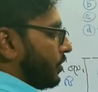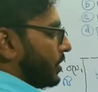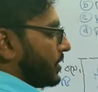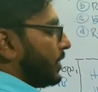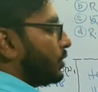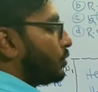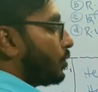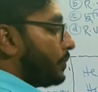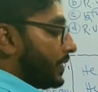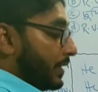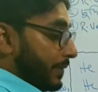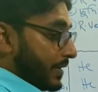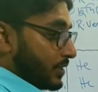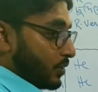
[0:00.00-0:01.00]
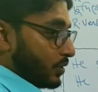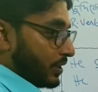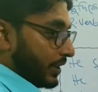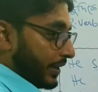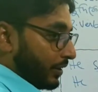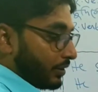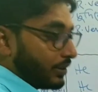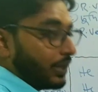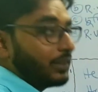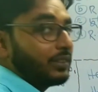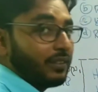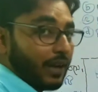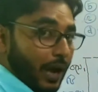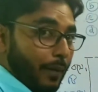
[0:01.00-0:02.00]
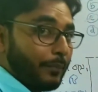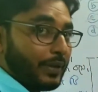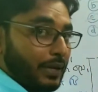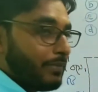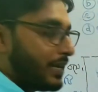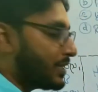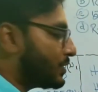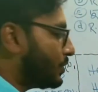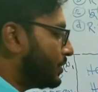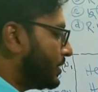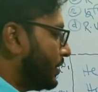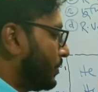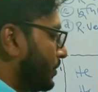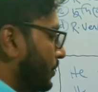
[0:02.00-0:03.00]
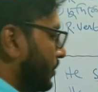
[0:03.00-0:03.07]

করেছে তুমি কি ব্যস্ত ছিলে অর্থাৎ রাম কি ব্যস্ত ছিল